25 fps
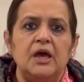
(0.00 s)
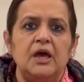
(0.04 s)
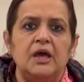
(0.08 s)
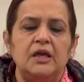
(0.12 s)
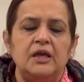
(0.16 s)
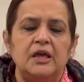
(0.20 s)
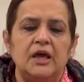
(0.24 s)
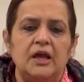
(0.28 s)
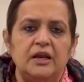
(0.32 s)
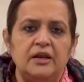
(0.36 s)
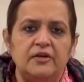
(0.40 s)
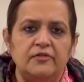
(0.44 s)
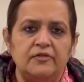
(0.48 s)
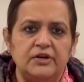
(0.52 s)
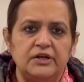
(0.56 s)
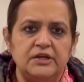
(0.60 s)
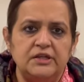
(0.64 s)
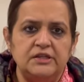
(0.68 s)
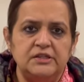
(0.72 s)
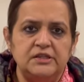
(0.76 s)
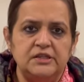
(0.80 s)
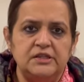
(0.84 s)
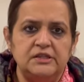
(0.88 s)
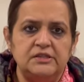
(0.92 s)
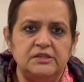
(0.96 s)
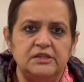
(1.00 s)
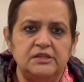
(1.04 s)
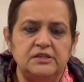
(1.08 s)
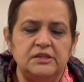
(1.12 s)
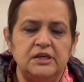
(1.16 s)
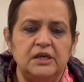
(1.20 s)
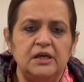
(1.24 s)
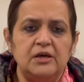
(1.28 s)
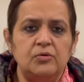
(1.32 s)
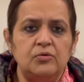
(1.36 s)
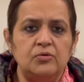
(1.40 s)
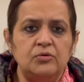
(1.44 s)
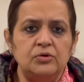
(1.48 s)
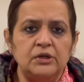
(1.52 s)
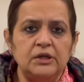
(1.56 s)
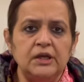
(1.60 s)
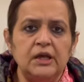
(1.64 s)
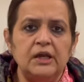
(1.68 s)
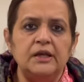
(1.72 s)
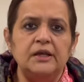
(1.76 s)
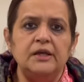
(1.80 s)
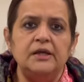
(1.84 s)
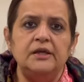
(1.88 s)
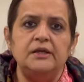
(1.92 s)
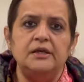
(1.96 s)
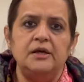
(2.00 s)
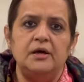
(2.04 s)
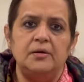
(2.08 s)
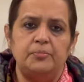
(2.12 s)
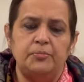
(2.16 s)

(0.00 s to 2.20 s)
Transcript: या लिवर डिजीज़ की उनके लिए ये